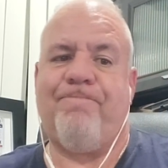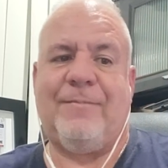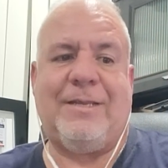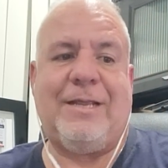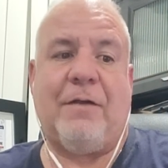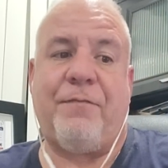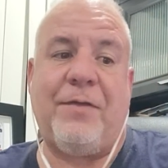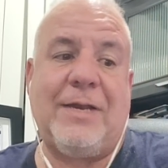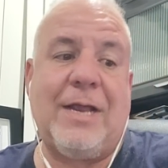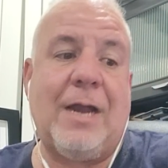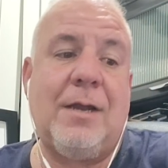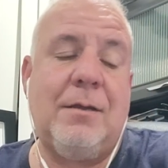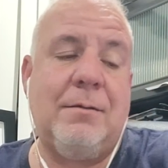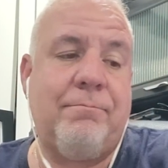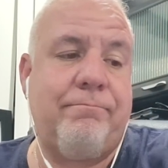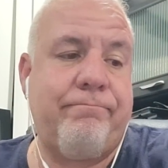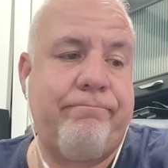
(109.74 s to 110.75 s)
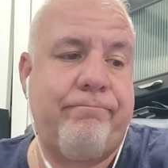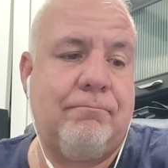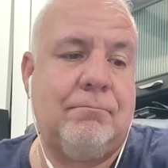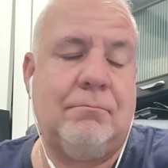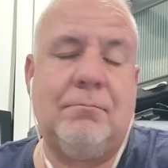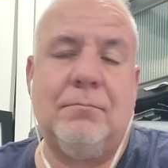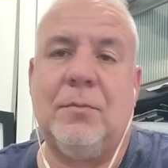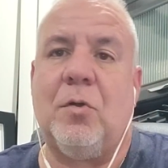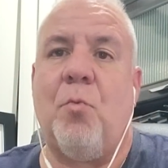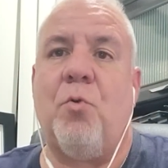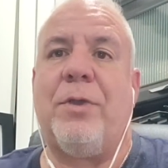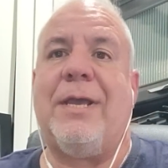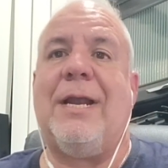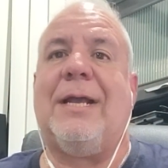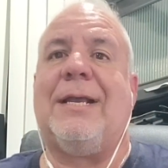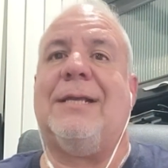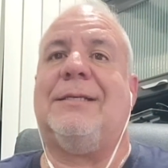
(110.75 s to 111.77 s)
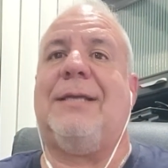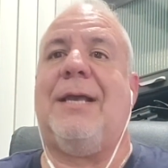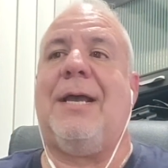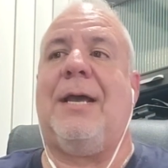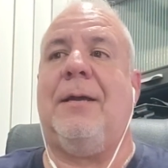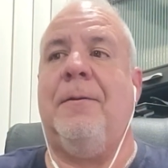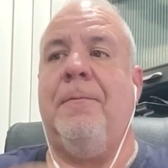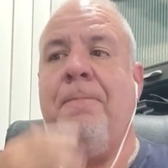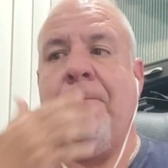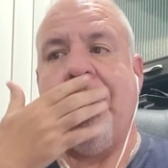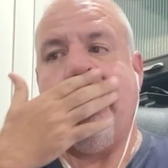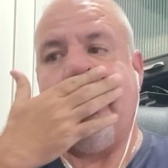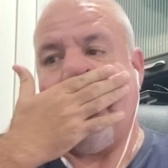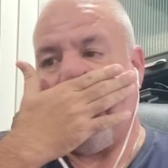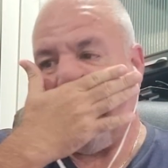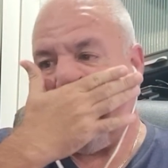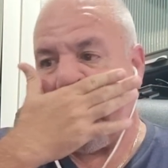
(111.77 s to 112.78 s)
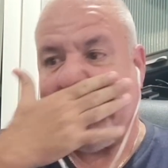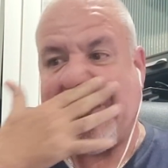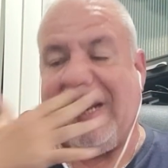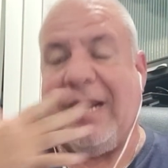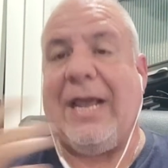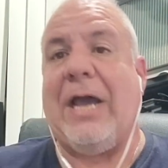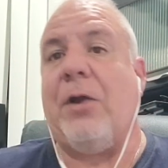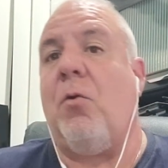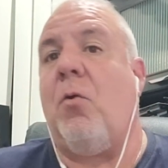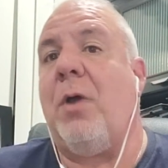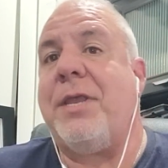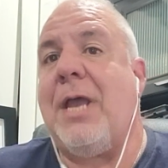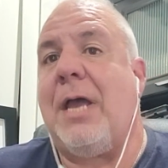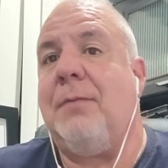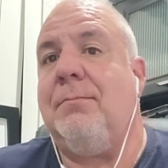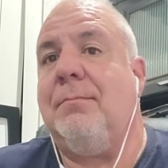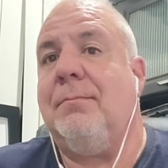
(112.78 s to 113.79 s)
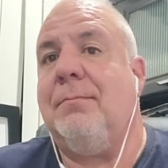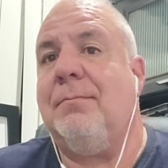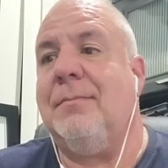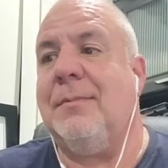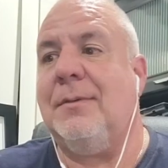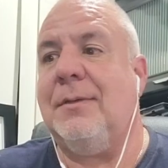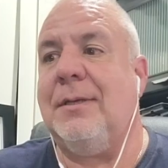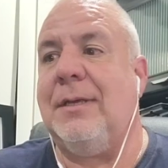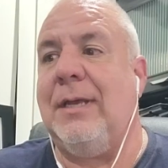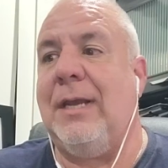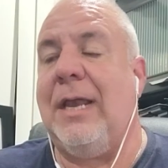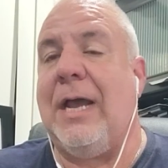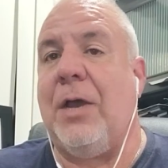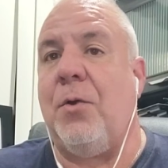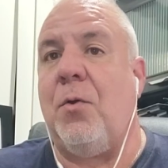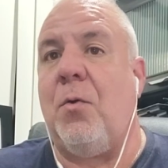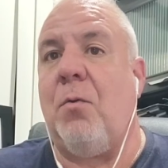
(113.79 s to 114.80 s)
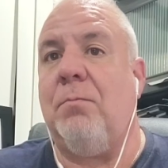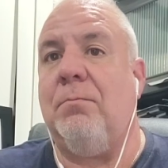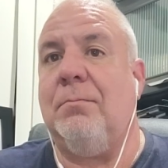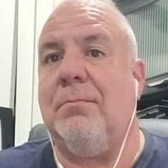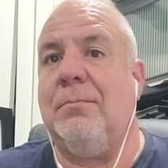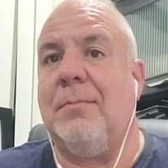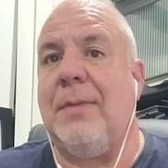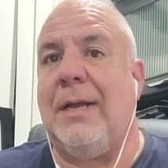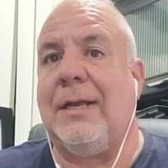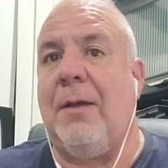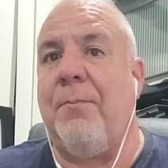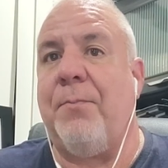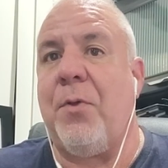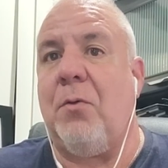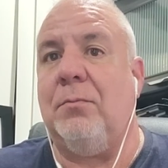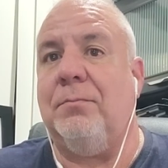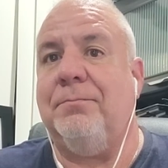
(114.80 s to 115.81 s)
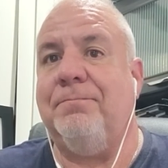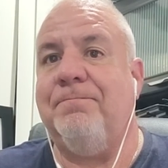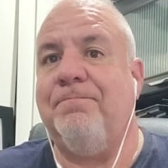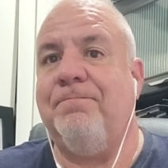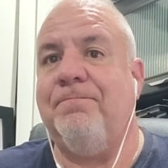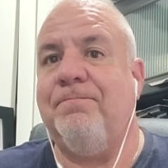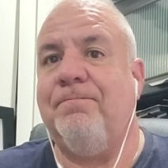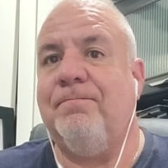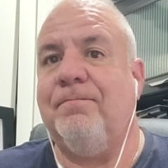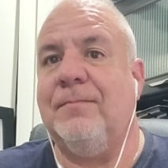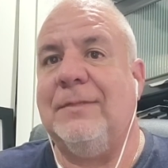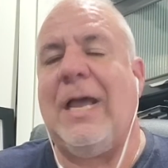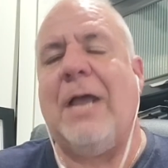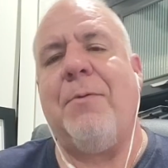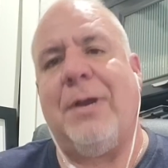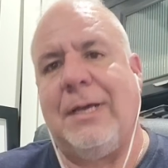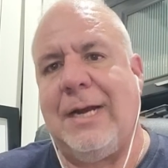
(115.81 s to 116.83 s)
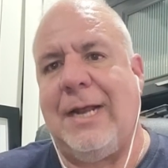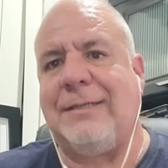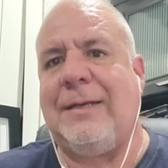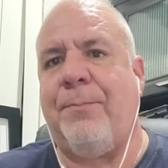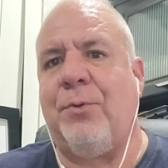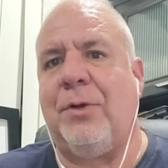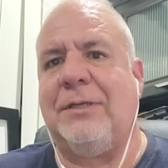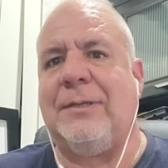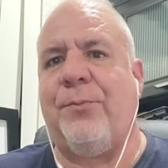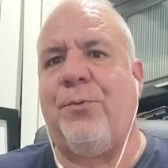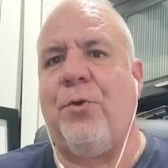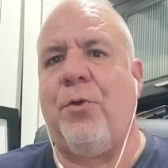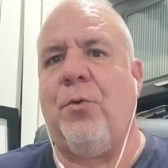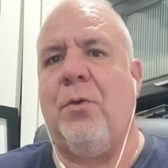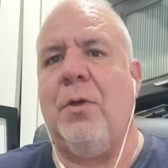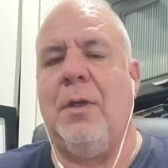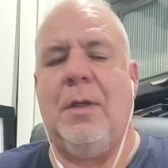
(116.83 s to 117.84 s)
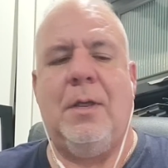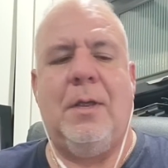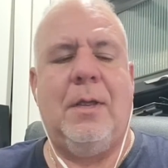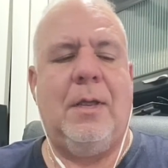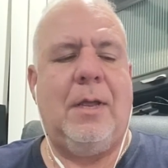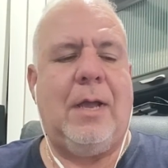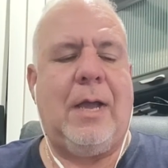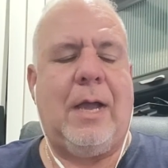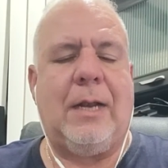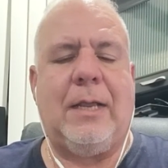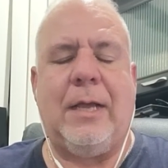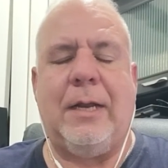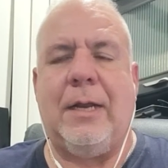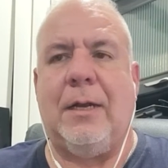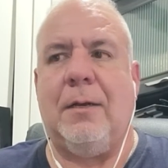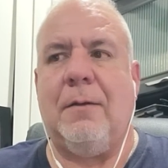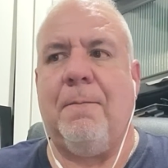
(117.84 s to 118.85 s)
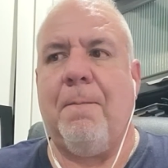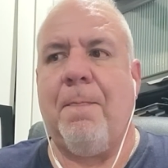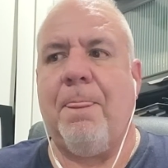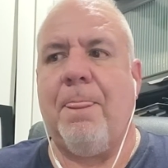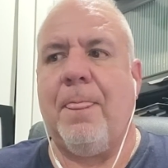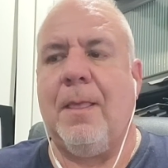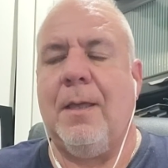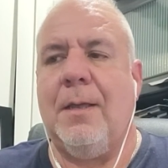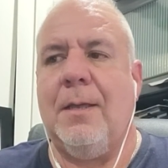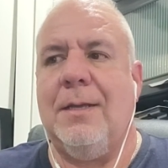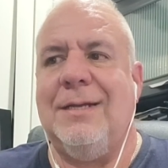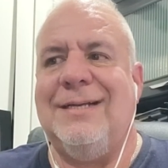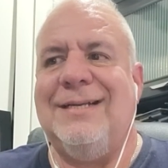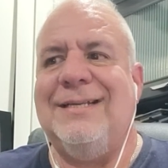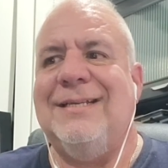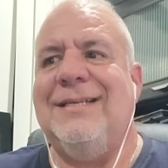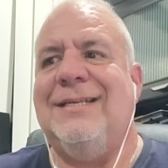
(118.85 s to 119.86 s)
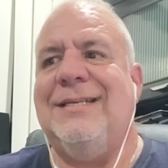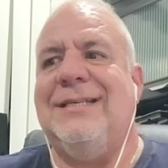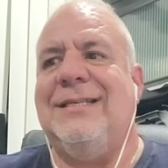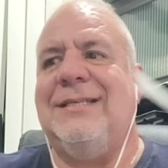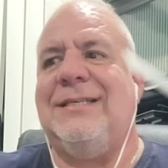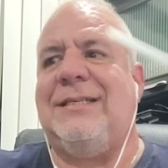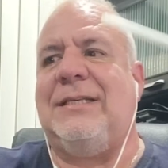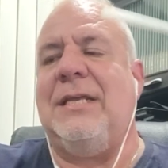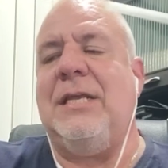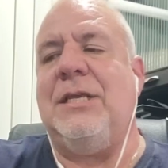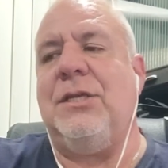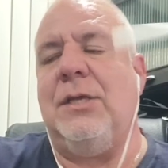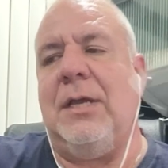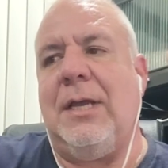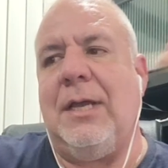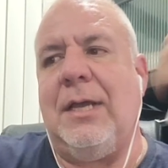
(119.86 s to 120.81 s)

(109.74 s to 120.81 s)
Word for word: y al final, como quieras que sea, le ganó a Jan y le ganó al campeón. Daibar, gracias por ese apoyo al canal. Sí.